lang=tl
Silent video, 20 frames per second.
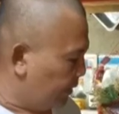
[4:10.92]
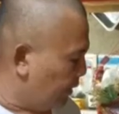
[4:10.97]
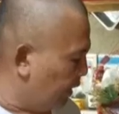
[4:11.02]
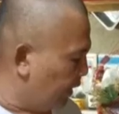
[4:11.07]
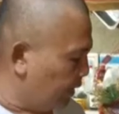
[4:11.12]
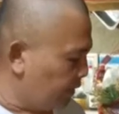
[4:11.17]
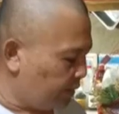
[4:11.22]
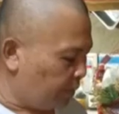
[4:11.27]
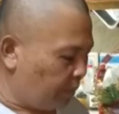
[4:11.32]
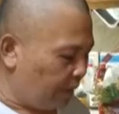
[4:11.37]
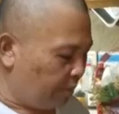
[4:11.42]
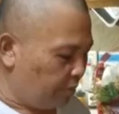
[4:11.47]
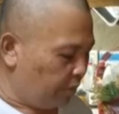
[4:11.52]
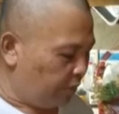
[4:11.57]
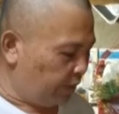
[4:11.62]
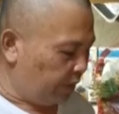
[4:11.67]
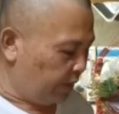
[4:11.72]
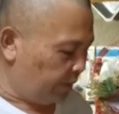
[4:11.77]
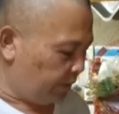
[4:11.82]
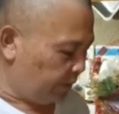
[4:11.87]
hindi sa
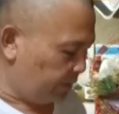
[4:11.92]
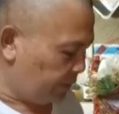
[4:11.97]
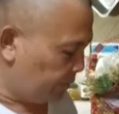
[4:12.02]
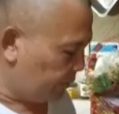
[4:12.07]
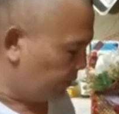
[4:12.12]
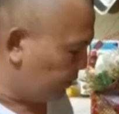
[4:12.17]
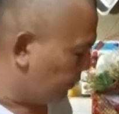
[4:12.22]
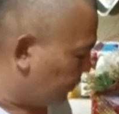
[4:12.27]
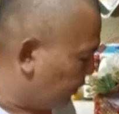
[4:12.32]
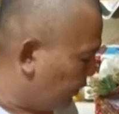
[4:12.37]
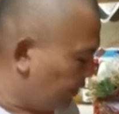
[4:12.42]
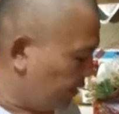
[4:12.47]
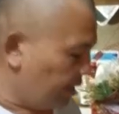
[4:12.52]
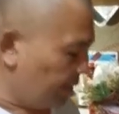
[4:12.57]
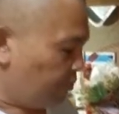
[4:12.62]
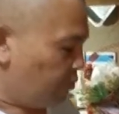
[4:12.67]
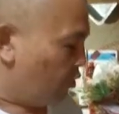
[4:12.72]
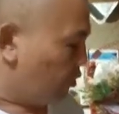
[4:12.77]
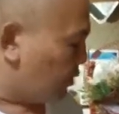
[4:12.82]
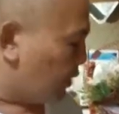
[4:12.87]
baboy,
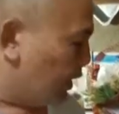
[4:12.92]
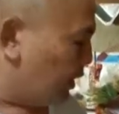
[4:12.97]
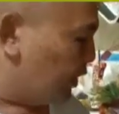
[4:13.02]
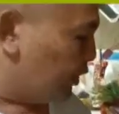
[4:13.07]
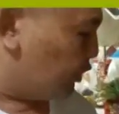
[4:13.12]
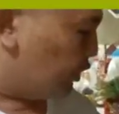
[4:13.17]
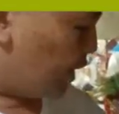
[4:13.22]
nibukal na